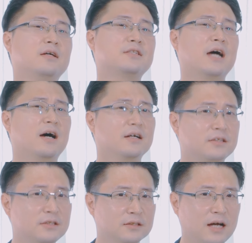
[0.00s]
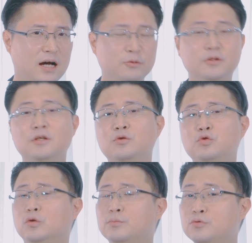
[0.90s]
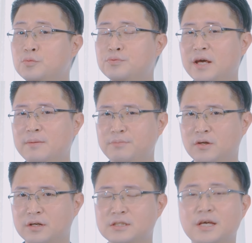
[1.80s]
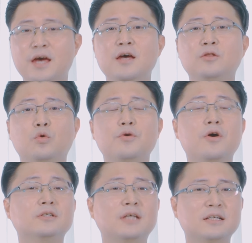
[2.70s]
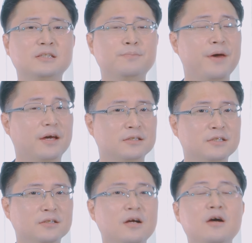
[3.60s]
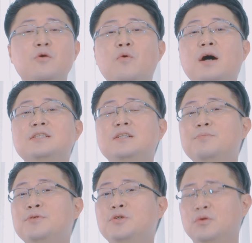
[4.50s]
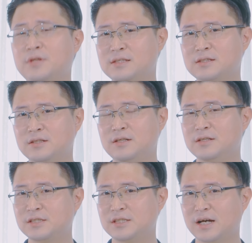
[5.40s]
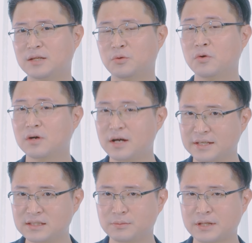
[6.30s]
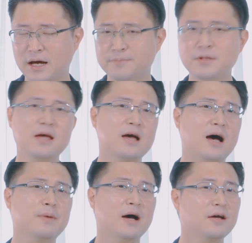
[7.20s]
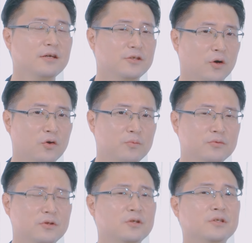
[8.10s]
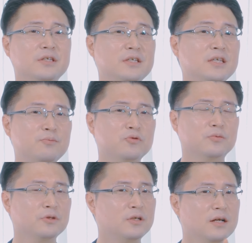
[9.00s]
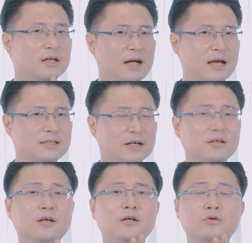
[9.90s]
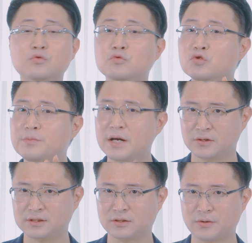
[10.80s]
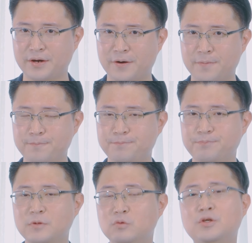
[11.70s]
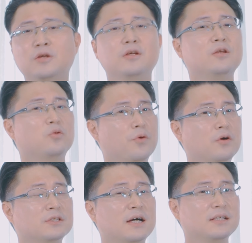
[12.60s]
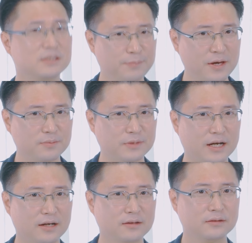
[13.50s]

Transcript: 자, 그 다음은 두 풀프레임 미러리스의 동영상 스펙, 즉 화질 비교 테스트를 진행하도록 하겠습니다. 아마 여러분들은 이 부분을 가장 궁금해 하셨을 거예요. 우선 동영상 스펙입니다.